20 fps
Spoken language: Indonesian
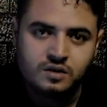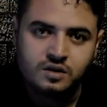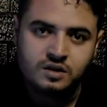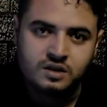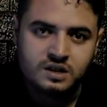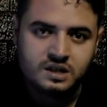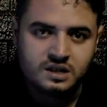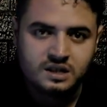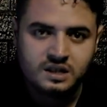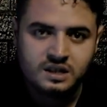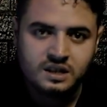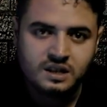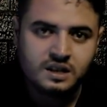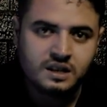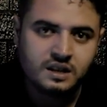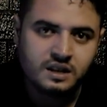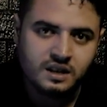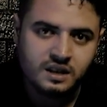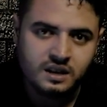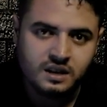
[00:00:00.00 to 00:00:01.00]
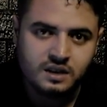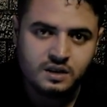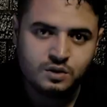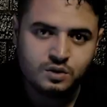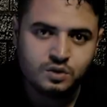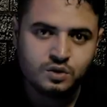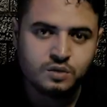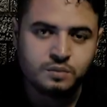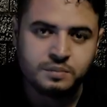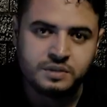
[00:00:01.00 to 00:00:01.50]
kondisi klinik ini
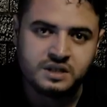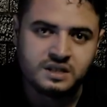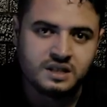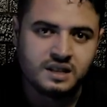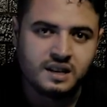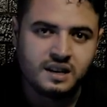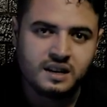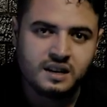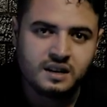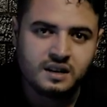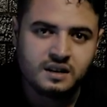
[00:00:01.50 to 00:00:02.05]
cukup besar